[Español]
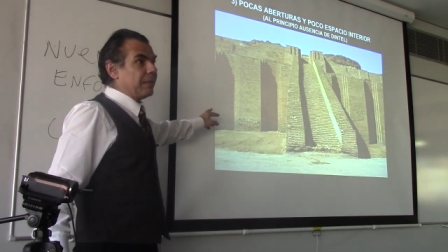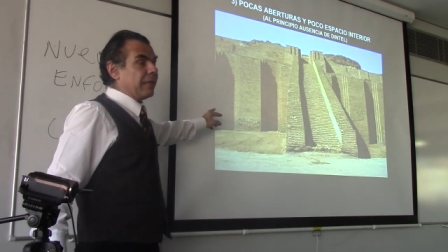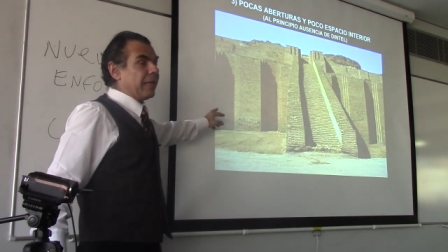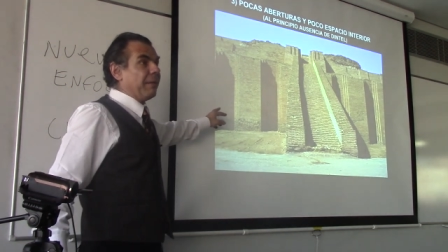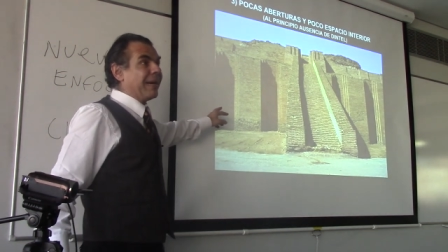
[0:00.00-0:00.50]

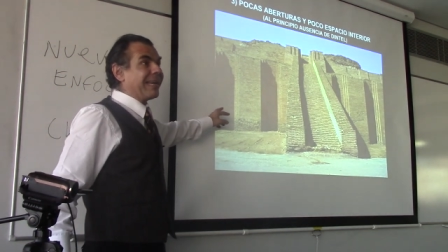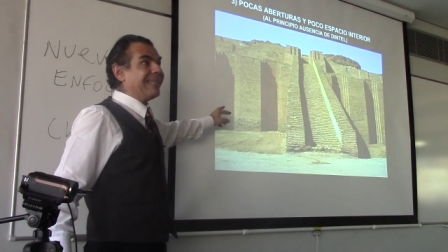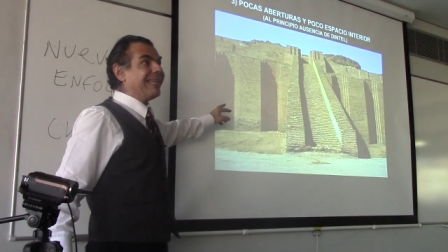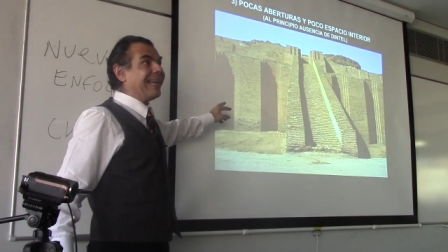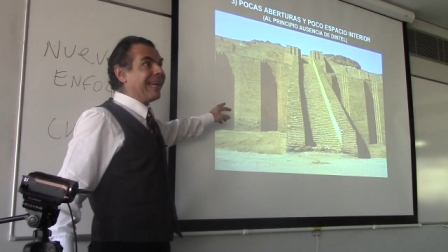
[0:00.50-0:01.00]
Que va a
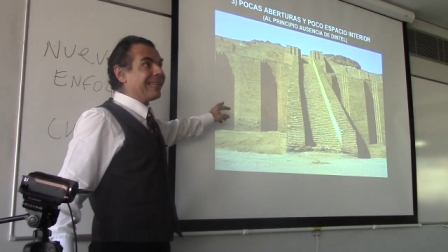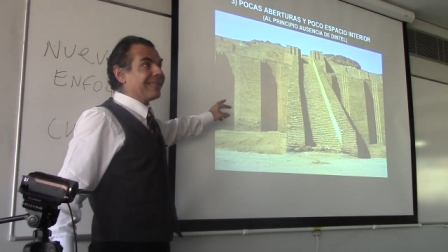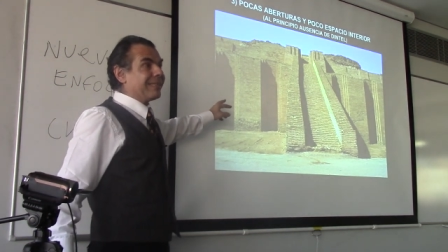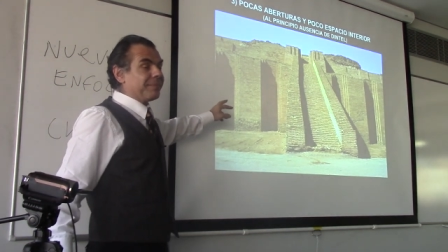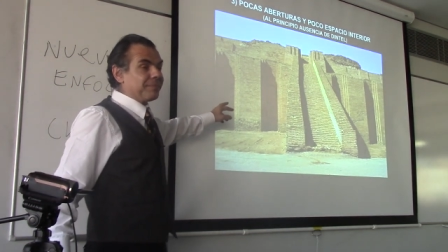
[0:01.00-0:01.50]
generar
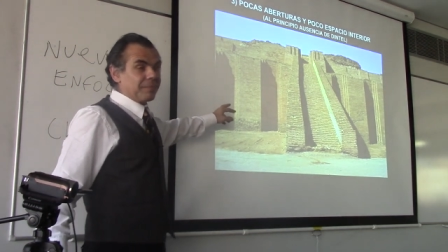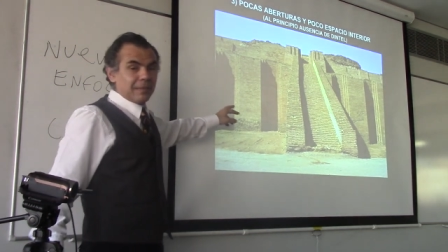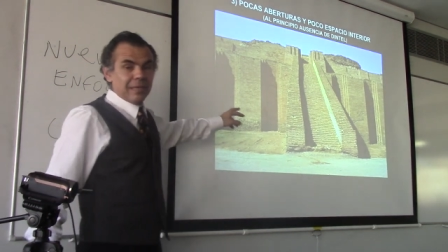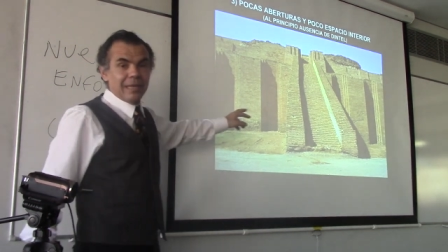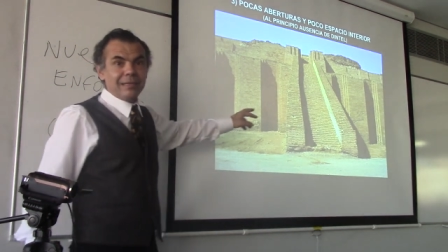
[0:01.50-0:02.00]

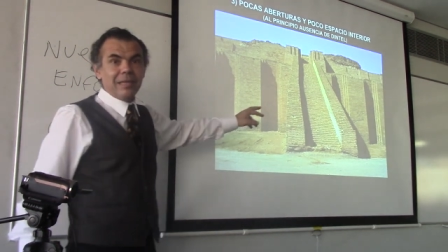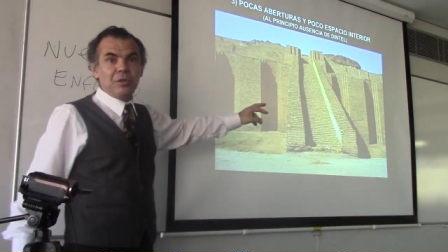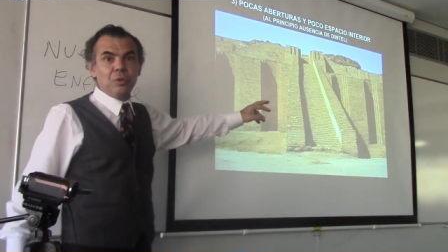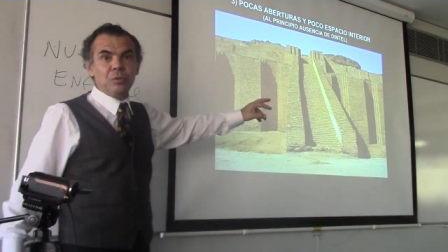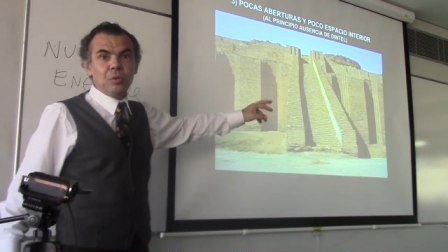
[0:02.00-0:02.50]
esta
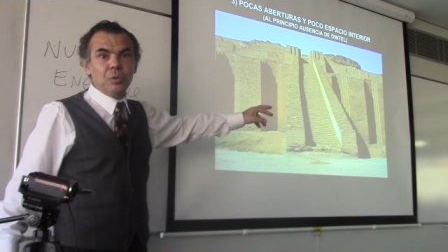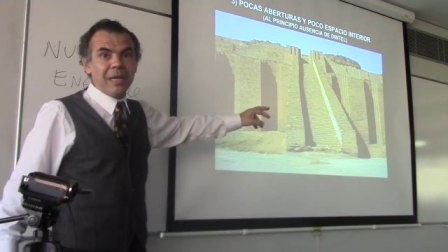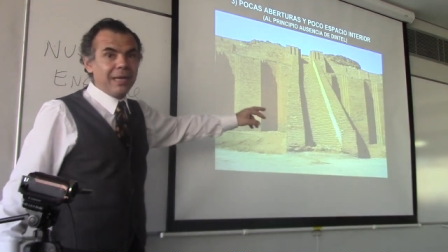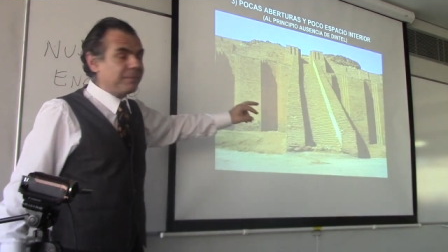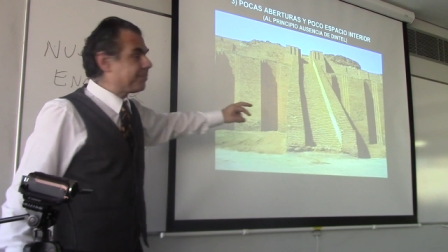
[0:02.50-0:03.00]

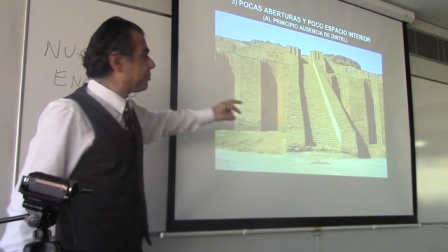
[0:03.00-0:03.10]
estructura.